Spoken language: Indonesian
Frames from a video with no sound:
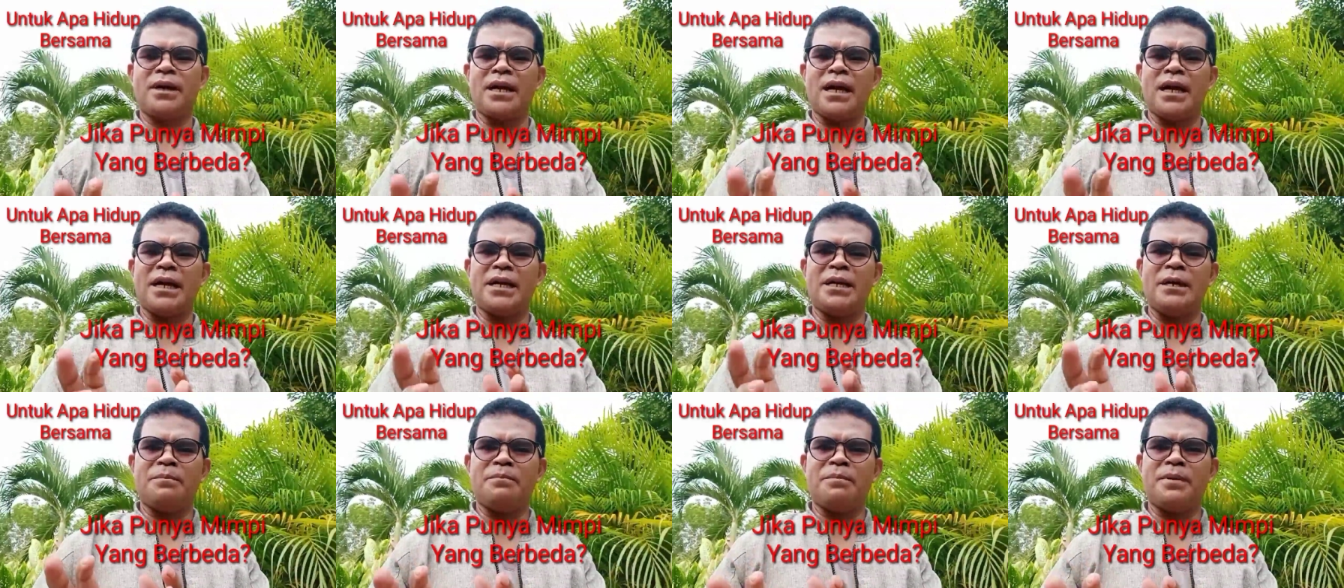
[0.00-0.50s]

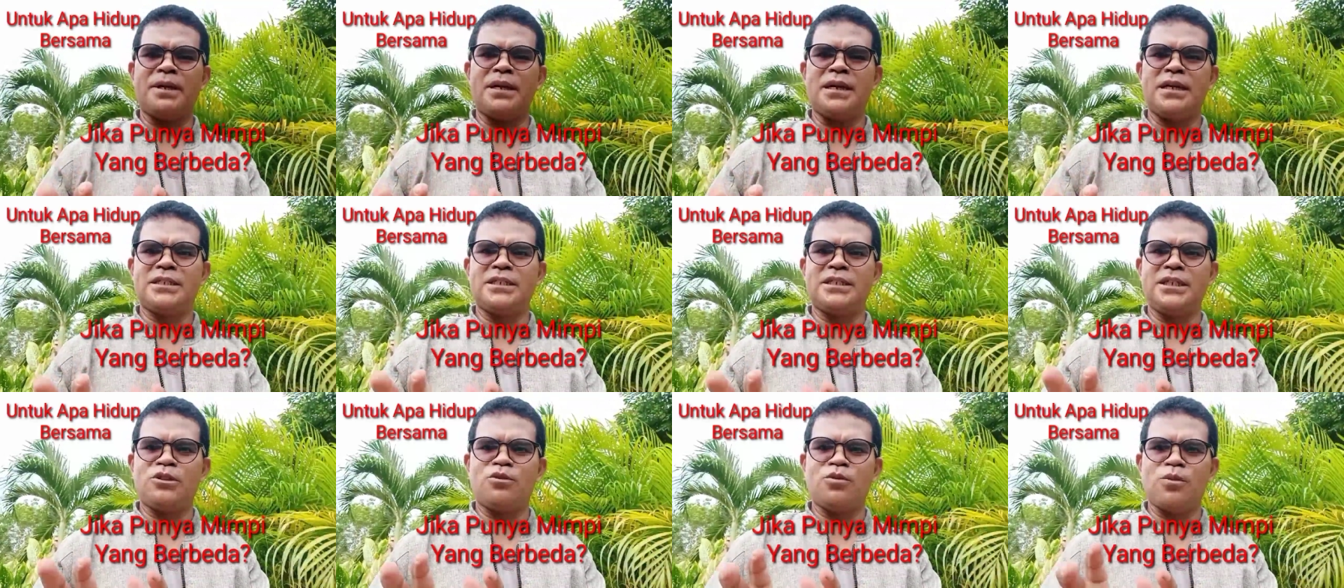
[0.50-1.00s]
pada
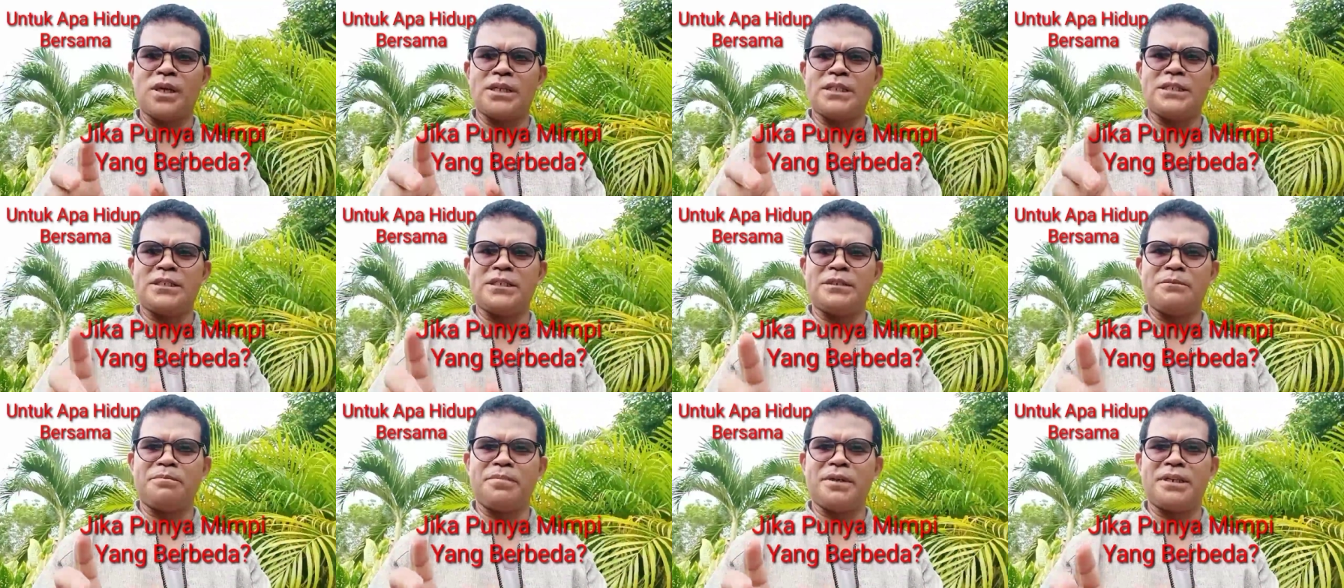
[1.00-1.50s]
situasi
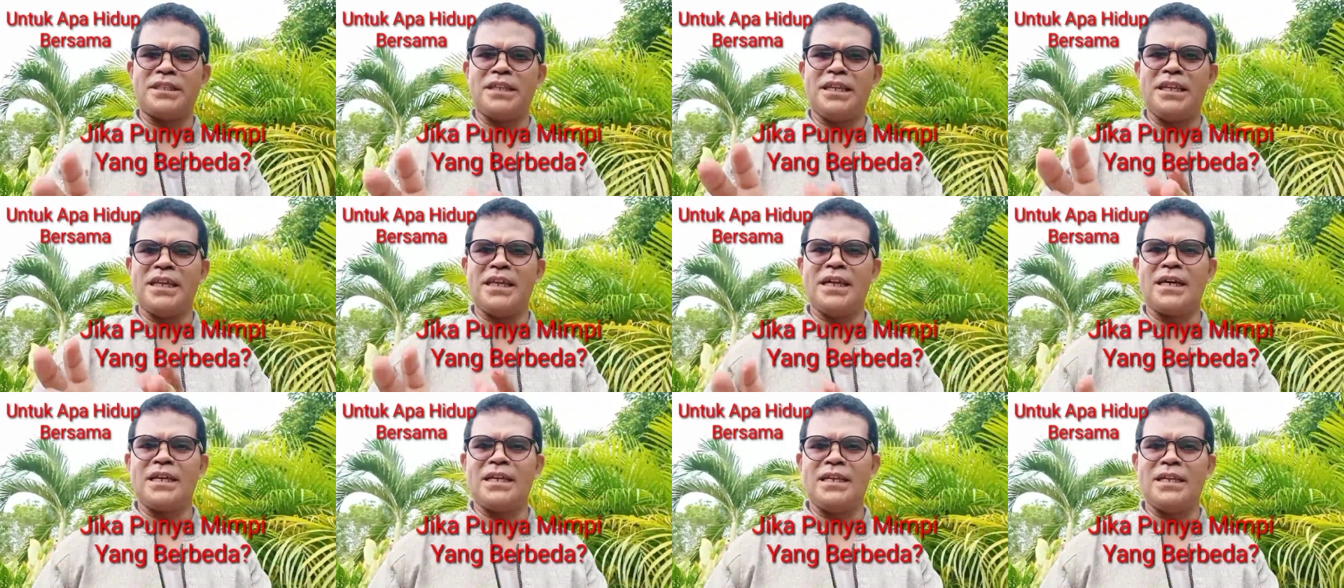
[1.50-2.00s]
seperti ini hari
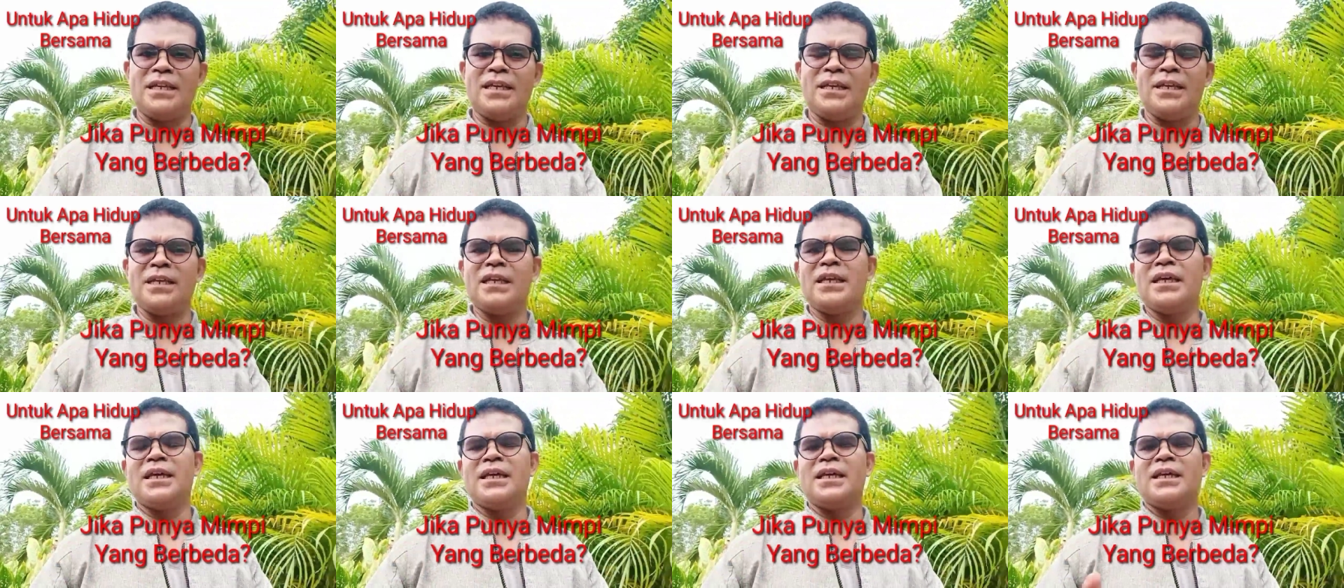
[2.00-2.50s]
ini,
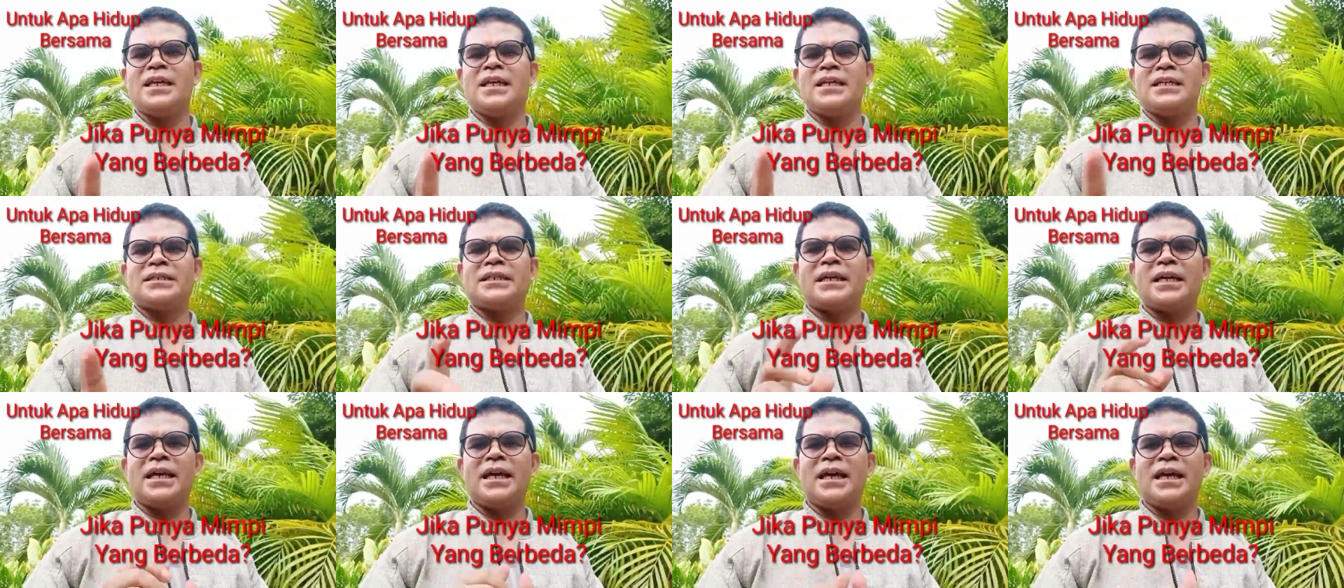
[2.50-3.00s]
saya
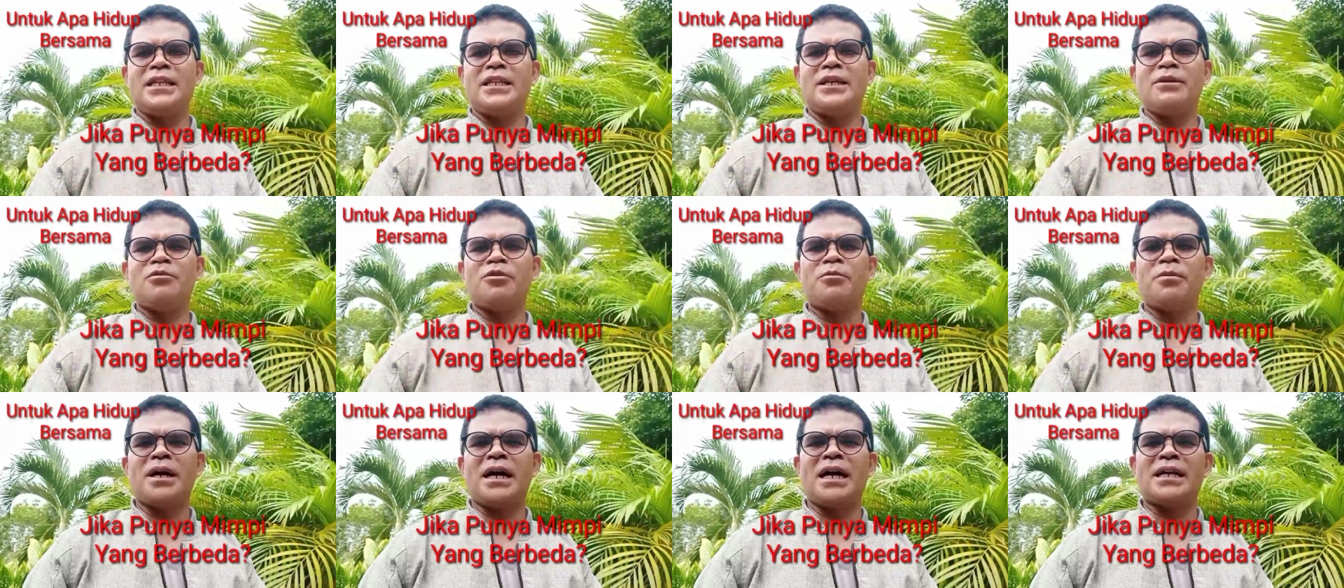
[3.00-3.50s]
hanya mau
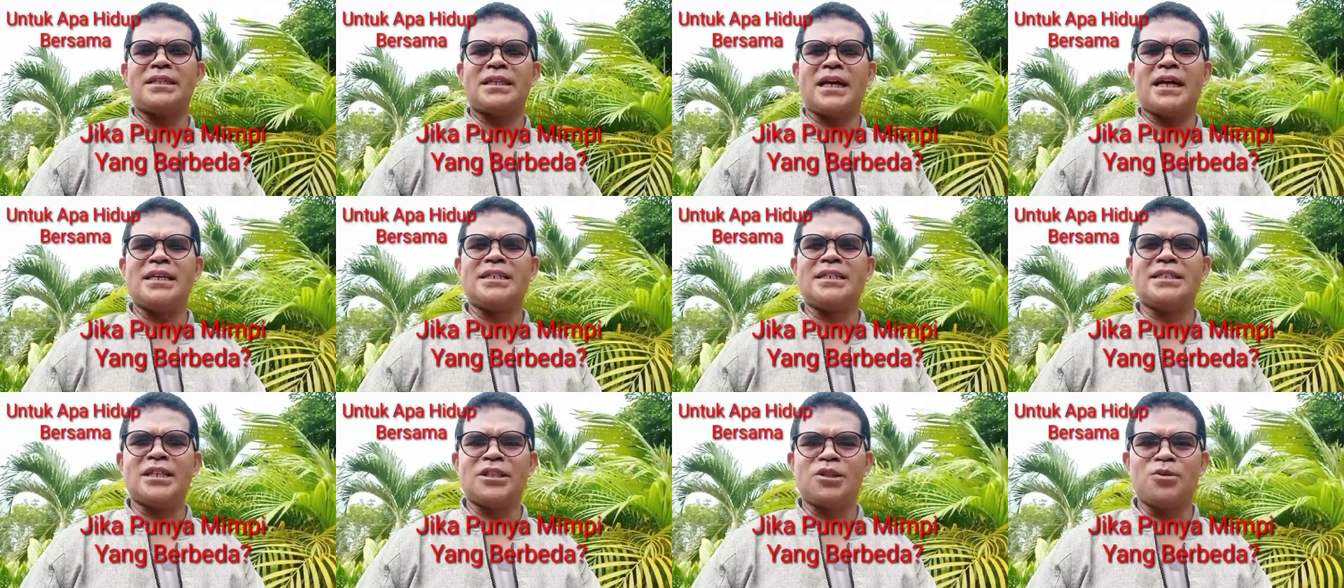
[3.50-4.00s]
mengatakan satu
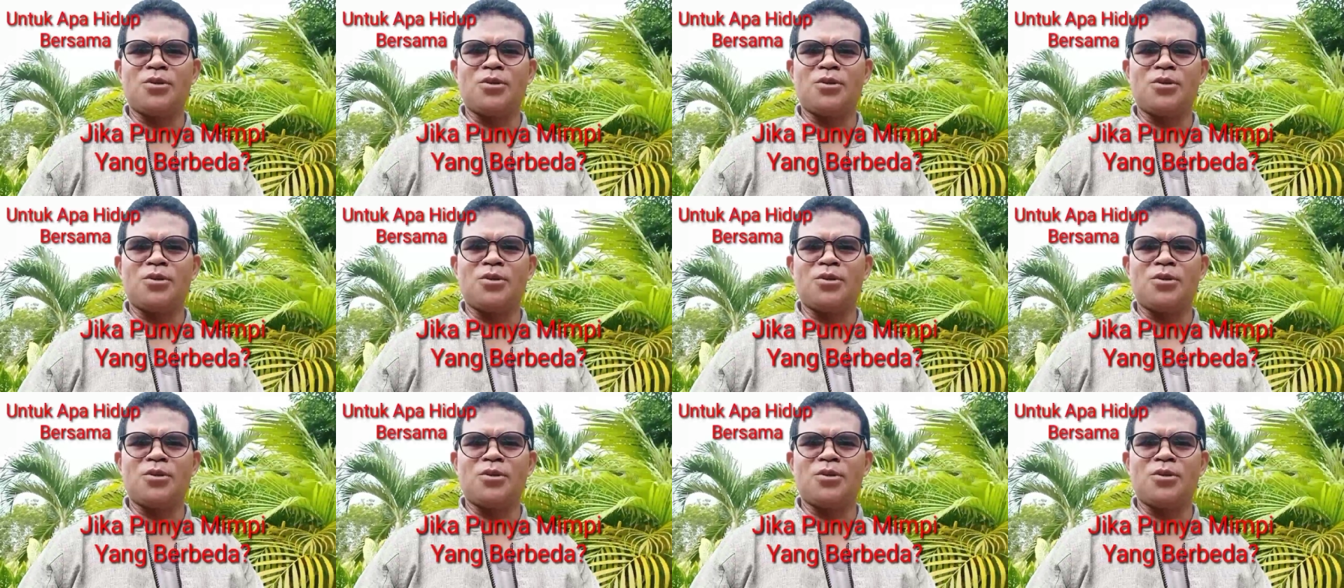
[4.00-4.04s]
hal.